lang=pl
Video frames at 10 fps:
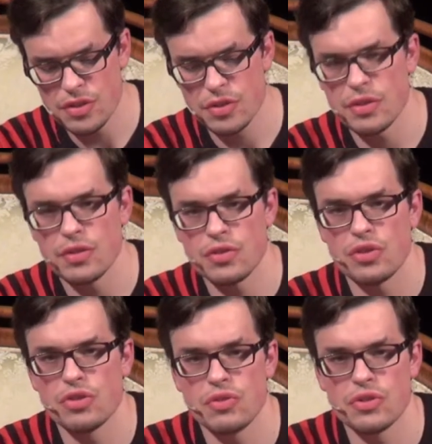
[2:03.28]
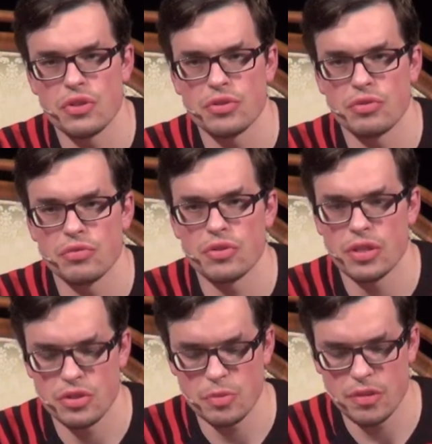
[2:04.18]
z, z rzeczywistością, to
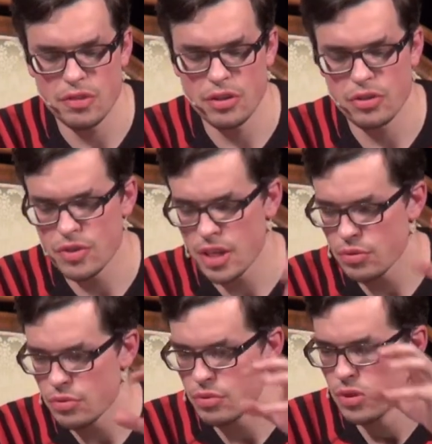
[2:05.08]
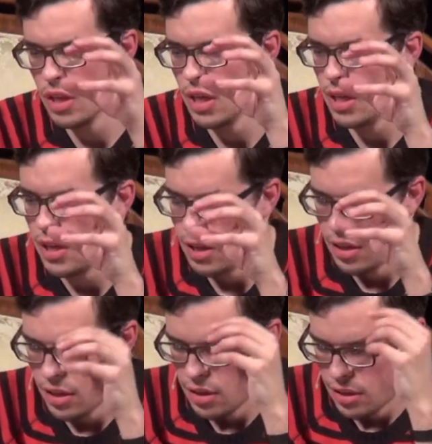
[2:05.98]
znaczy z pewnego rodzaju
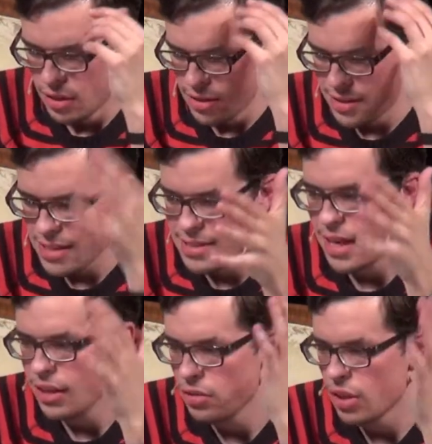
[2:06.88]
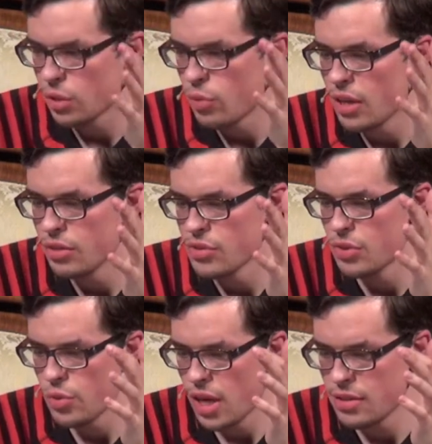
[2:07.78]
zastaną, aktualną
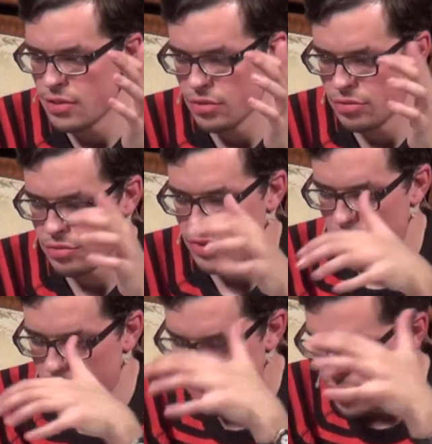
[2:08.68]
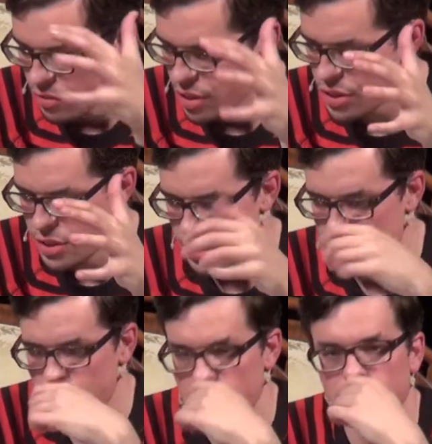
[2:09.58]
sytuacją w całej jej właśnie
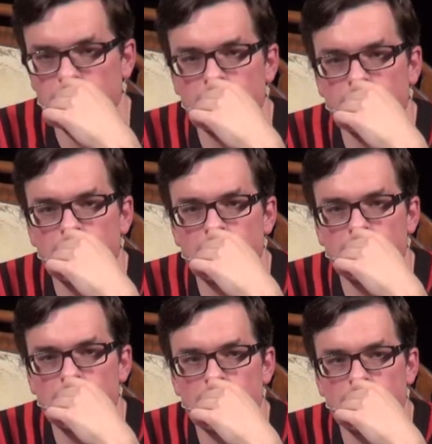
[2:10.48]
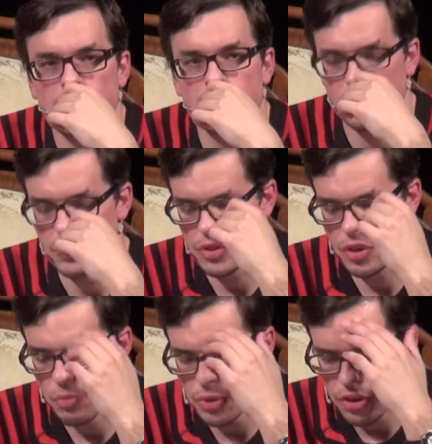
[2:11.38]
y,
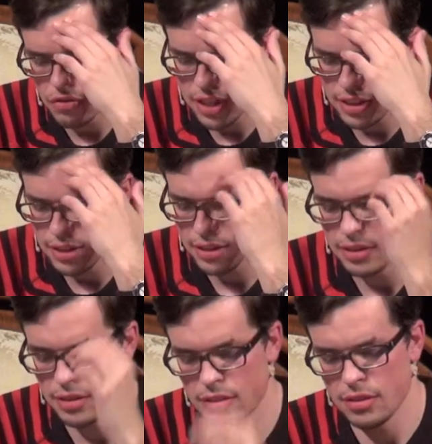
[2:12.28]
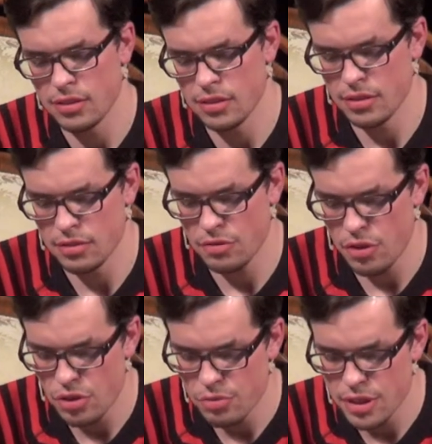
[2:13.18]
skomplikowanej y,
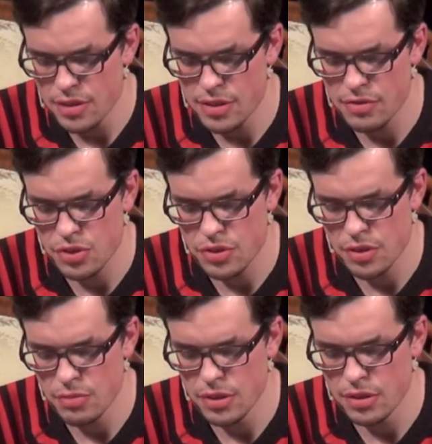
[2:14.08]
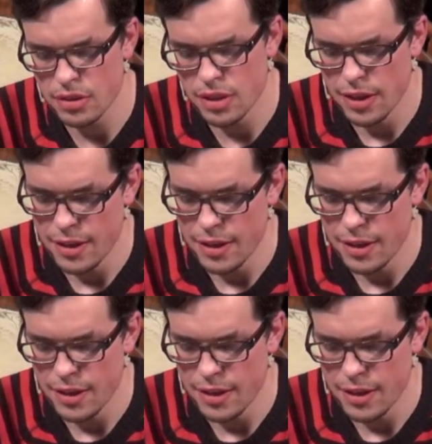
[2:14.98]
formie, ze wszystkimi